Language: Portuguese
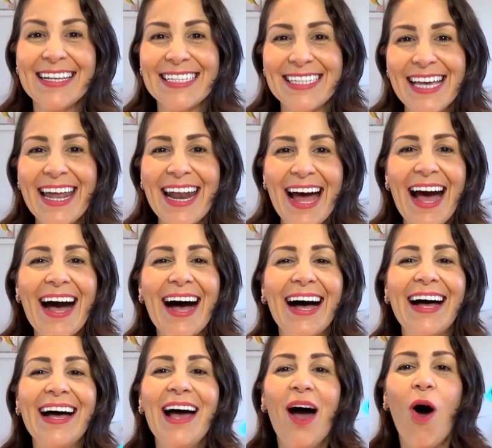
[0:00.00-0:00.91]

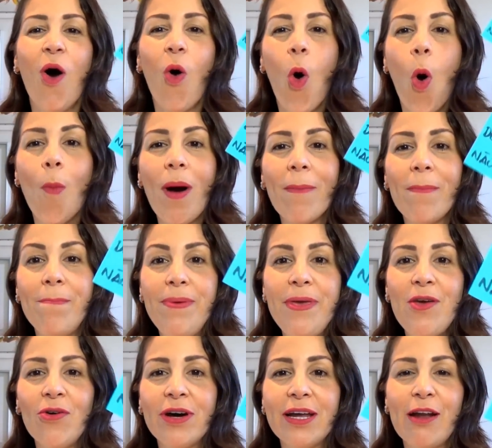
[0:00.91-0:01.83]
será uma
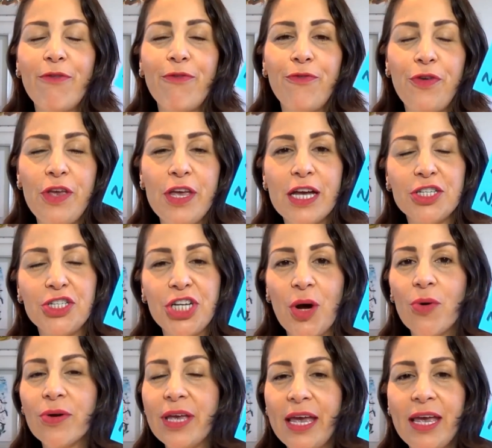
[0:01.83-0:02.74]
biografia de
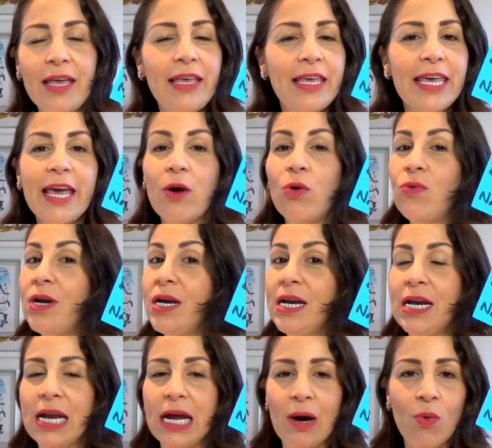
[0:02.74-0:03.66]
alguém que eu
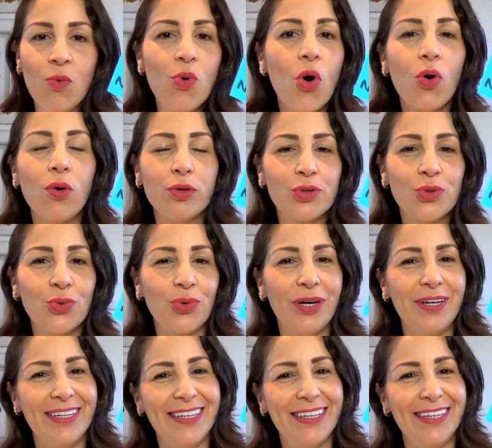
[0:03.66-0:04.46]
não gosto.